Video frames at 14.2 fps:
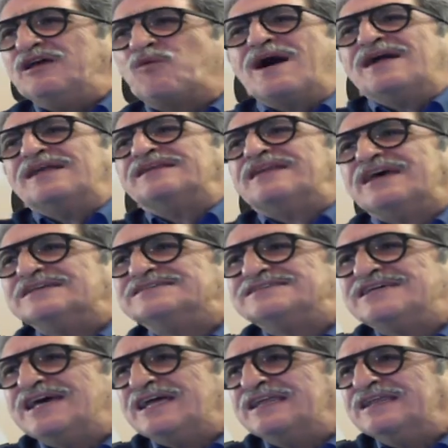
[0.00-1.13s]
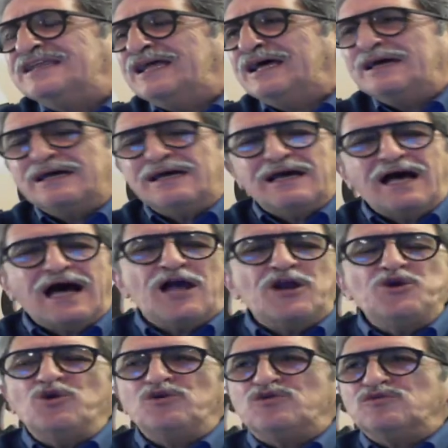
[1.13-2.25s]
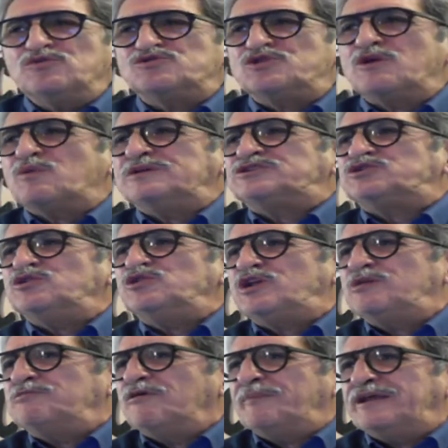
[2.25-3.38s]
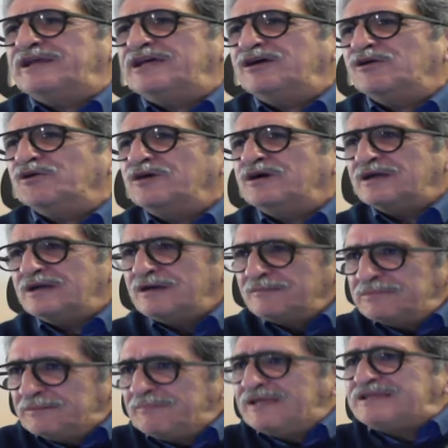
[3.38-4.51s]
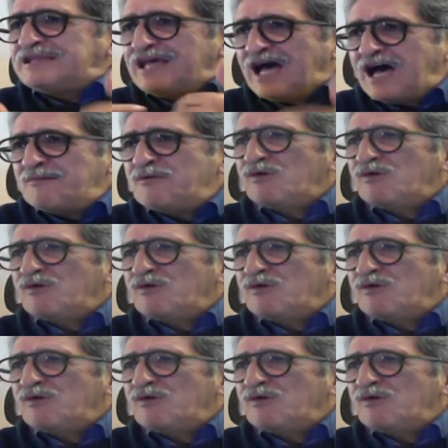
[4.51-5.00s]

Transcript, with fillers: Quante aziende hanno chiuso in quest'ultimo periodo? Mettiamo